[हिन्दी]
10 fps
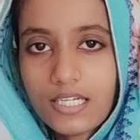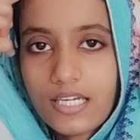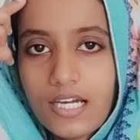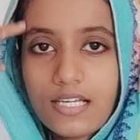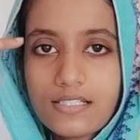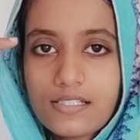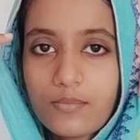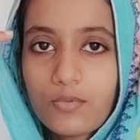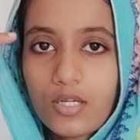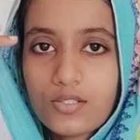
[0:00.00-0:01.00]
यहाँ से
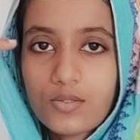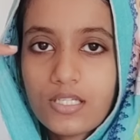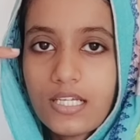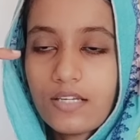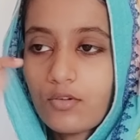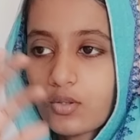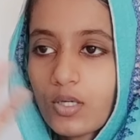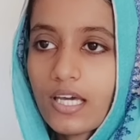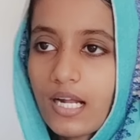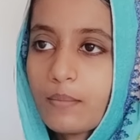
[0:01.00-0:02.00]
पूरा जो है ना वो तो
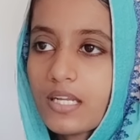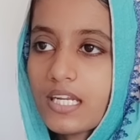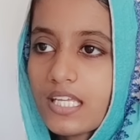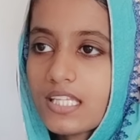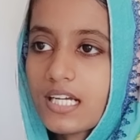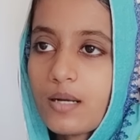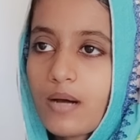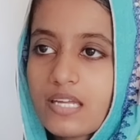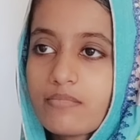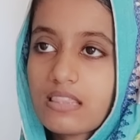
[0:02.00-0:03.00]
खैर हमने नहीं देखा
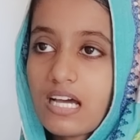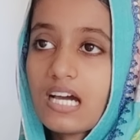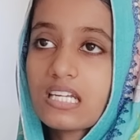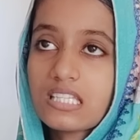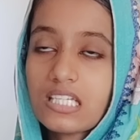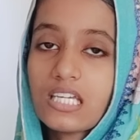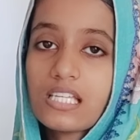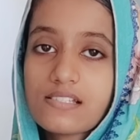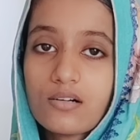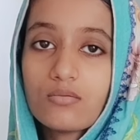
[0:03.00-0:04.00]
भाई बता रहे थे कि
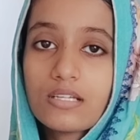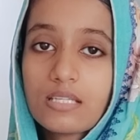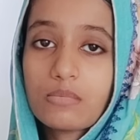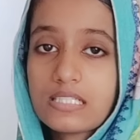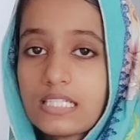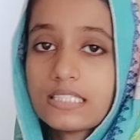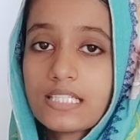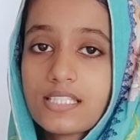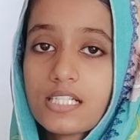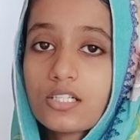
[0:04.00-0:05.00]
ऐसा हुआ था मेरे साथ
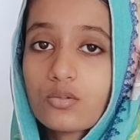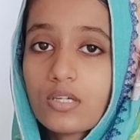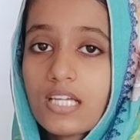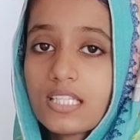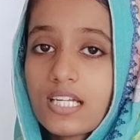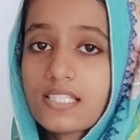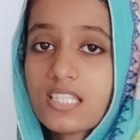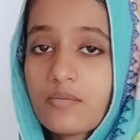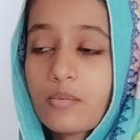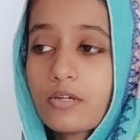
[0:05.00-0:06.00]
एक्सीडेंट हो गया था
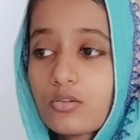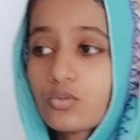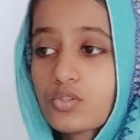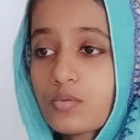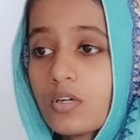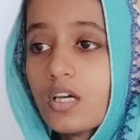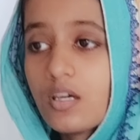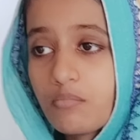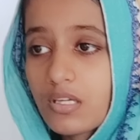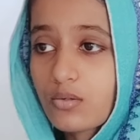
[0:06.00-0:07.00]
रास्ते में फिर दोस्त
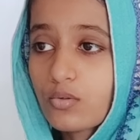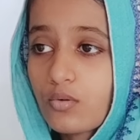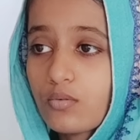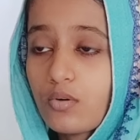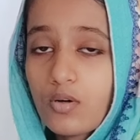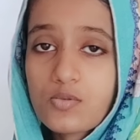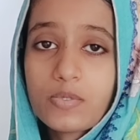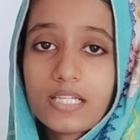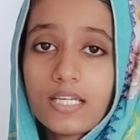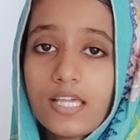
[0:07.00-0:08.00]
मेरे को
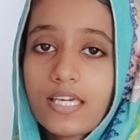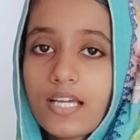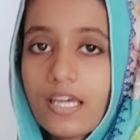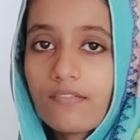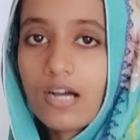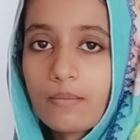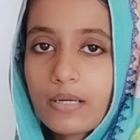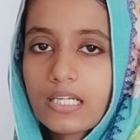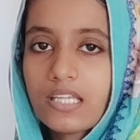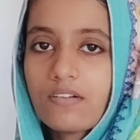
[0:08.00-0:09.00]
हॉस्पिटल लेके गए वहाँ
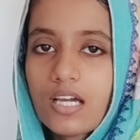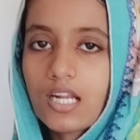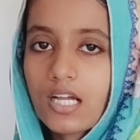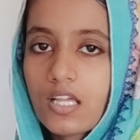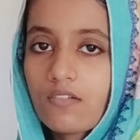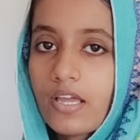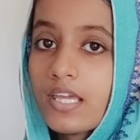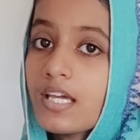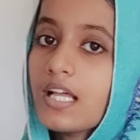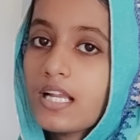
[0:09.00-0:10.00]
पट्टी वगैरह
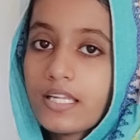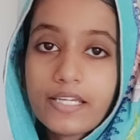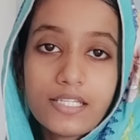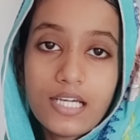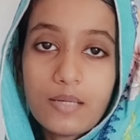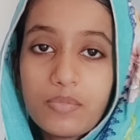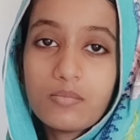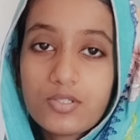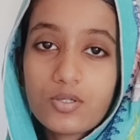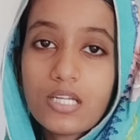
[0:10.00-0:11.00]
करवाई लेकिन
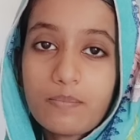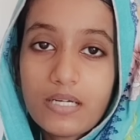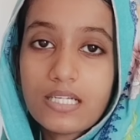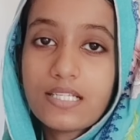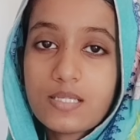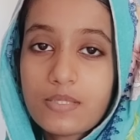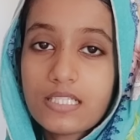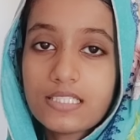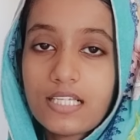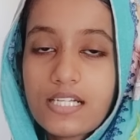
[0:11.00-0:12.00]
अभी भी जो है ना पट्टी से
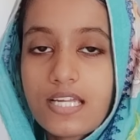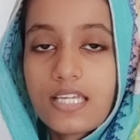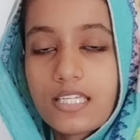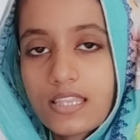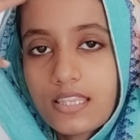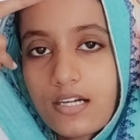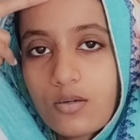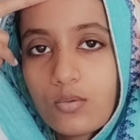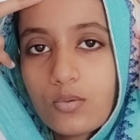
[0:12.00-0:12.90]
पता चल रहा है कि कितना